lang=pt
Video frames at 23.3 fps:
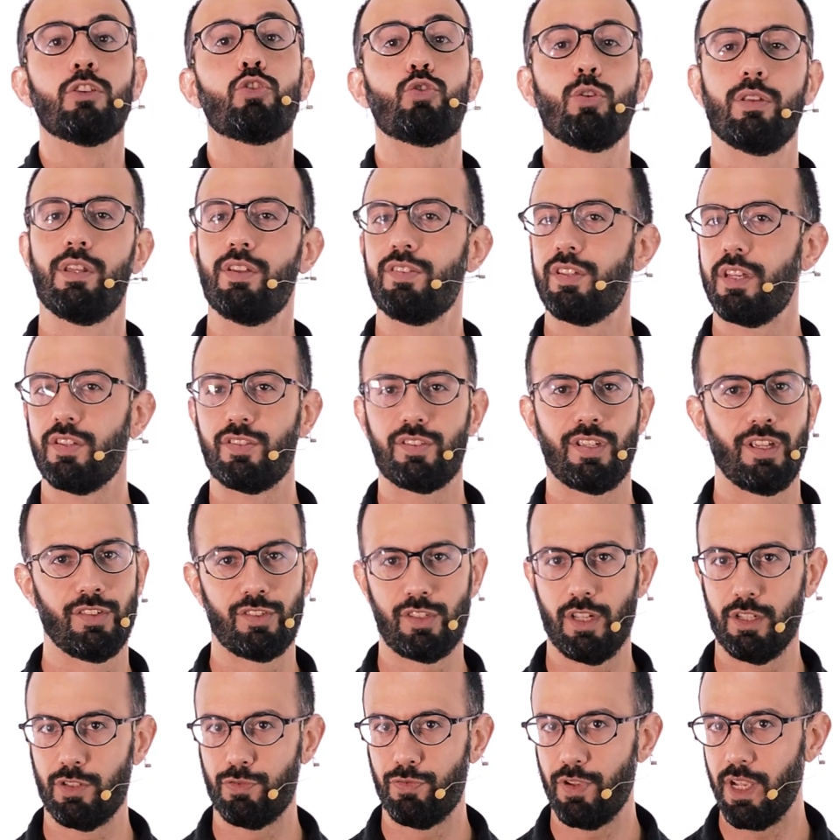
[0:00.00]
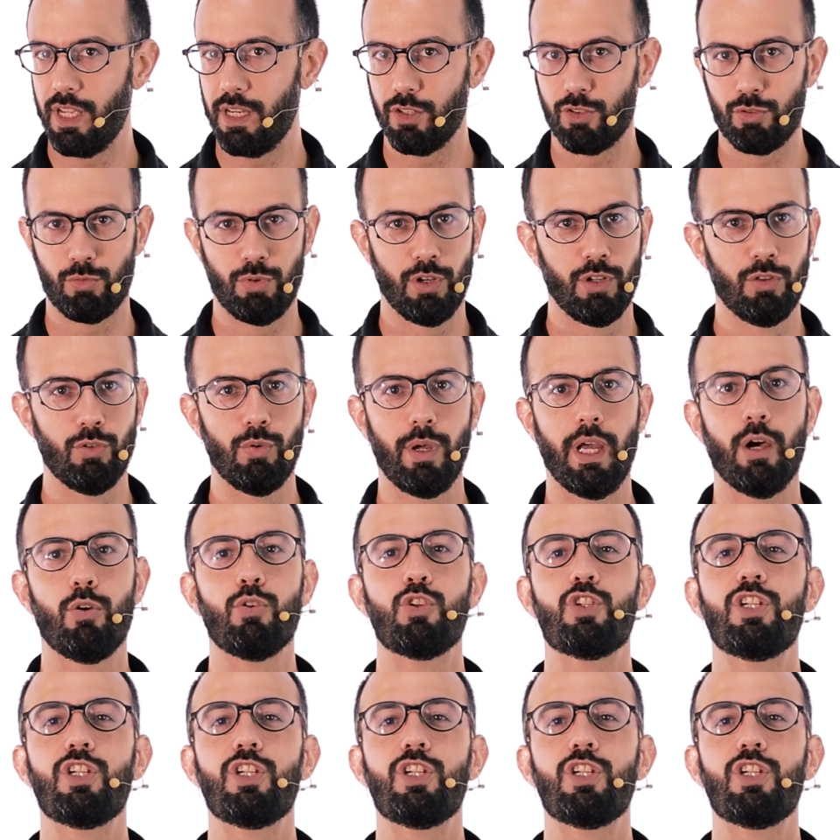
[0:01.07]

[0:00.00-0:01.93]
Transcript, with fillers: todas as sextas-feiras, quando é o